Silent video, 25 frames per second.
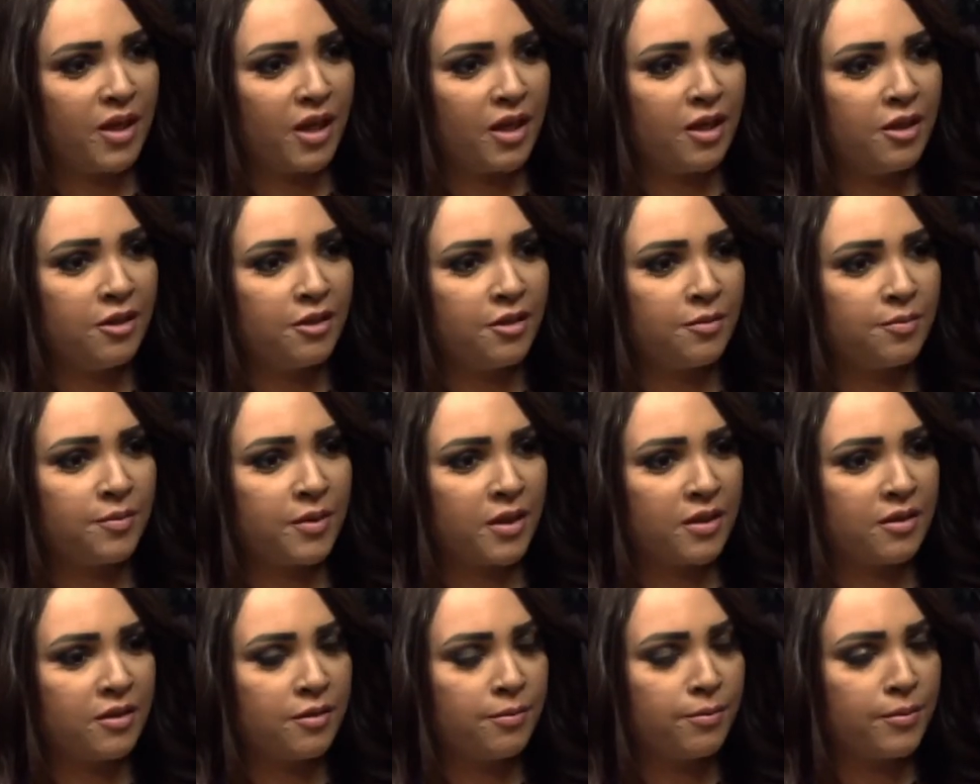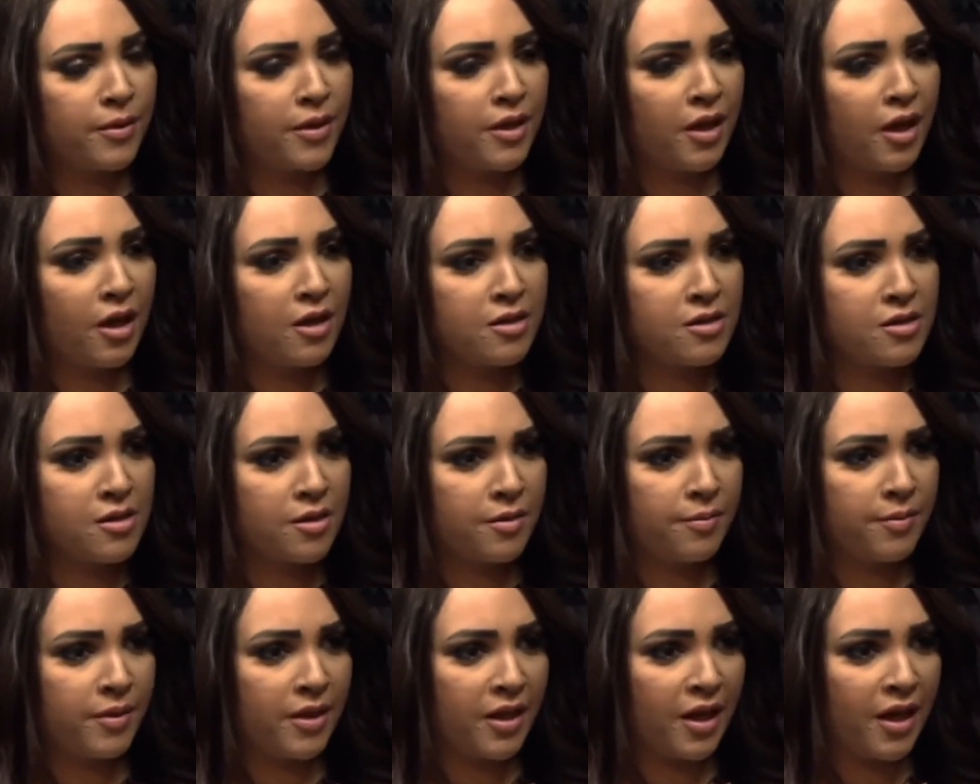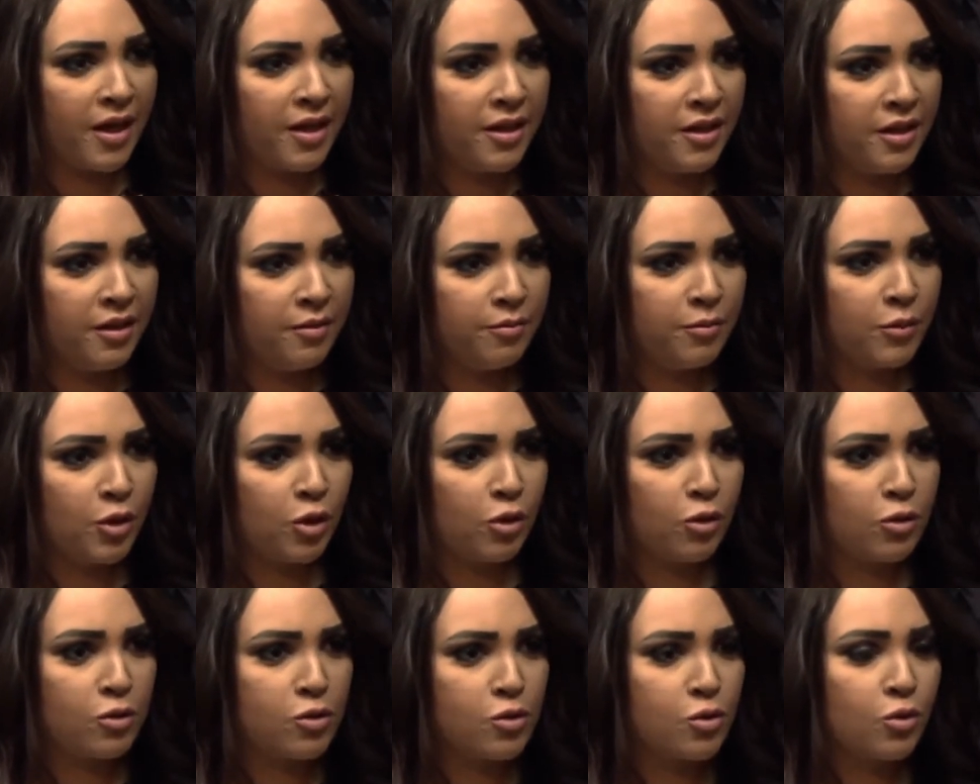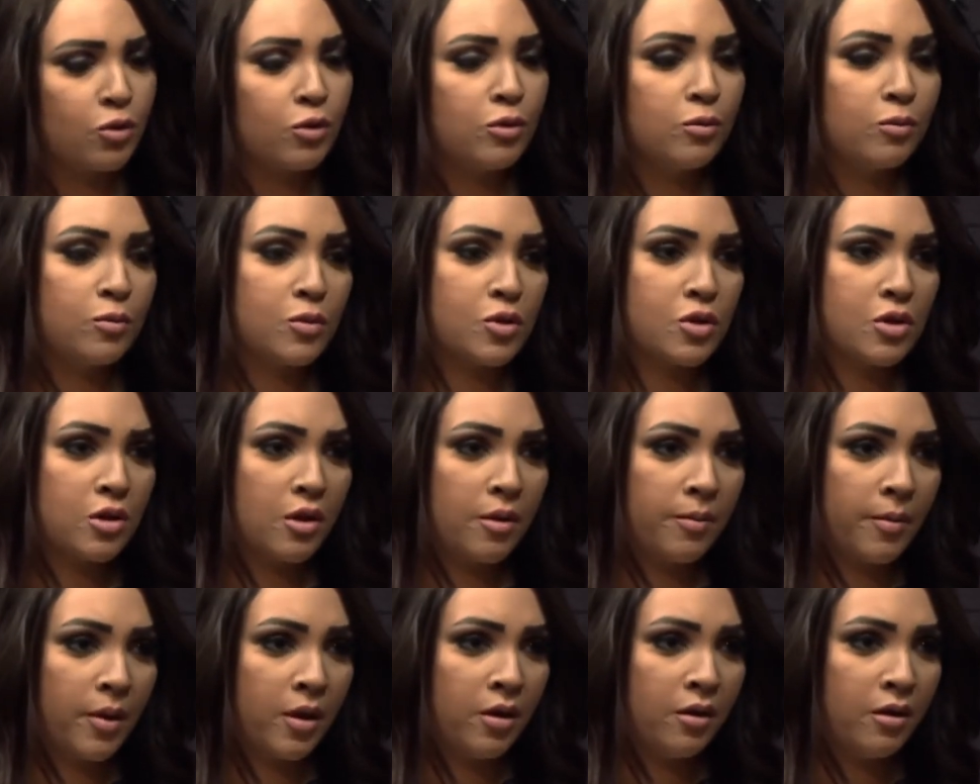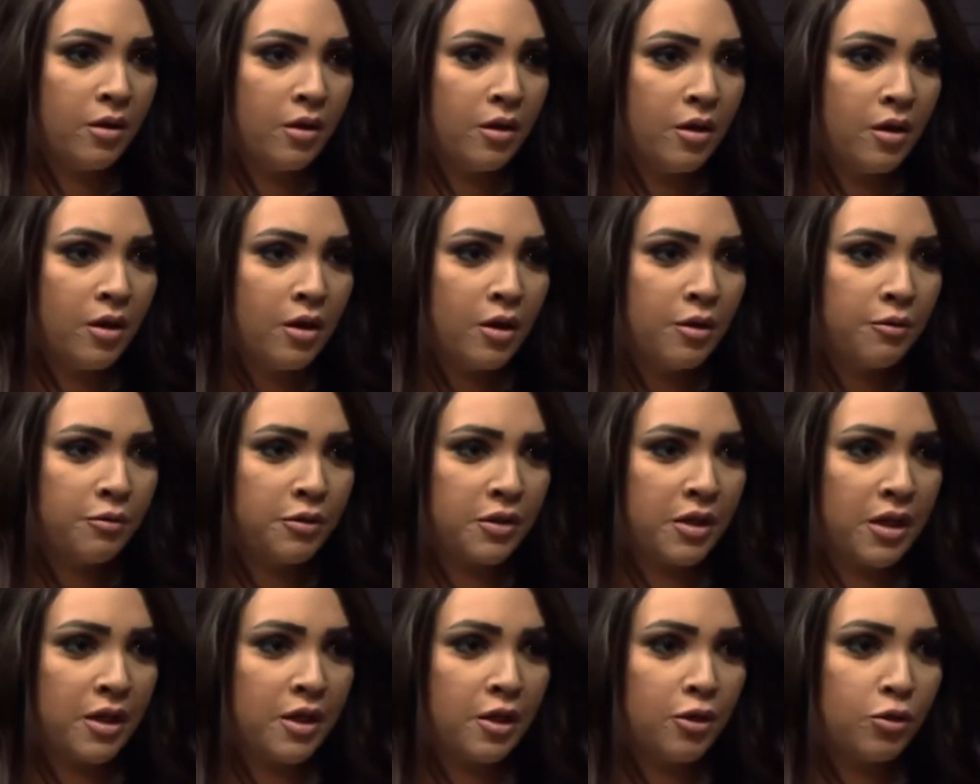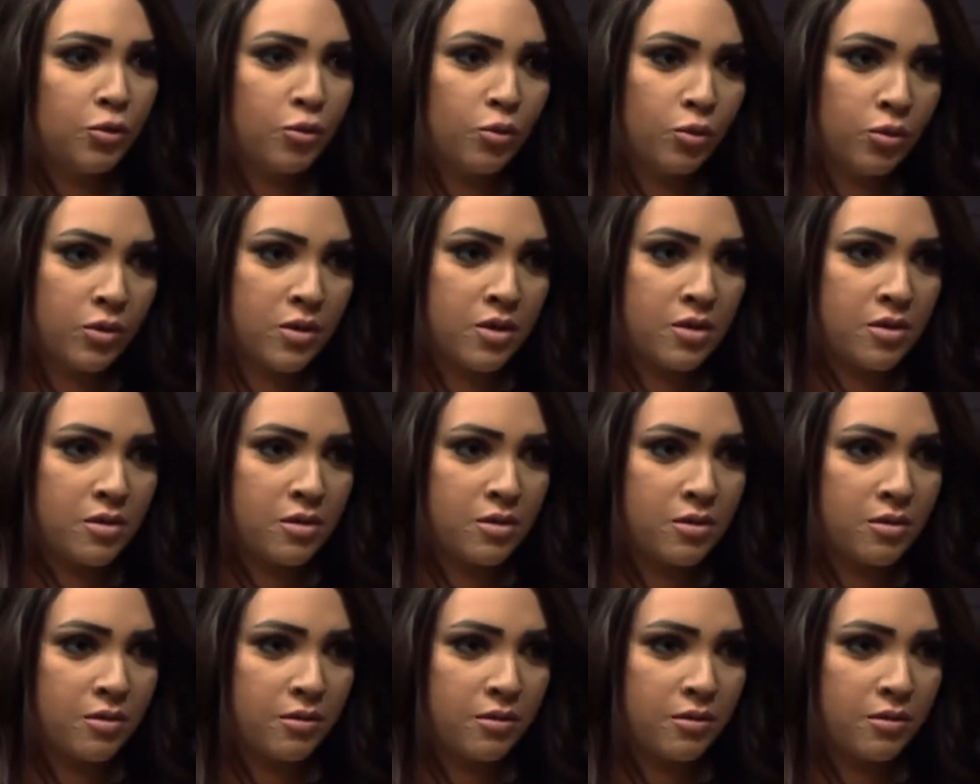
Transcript: يعني انت بتعتبري عصر بن علي من العصور المظلمه في تاريخ تونس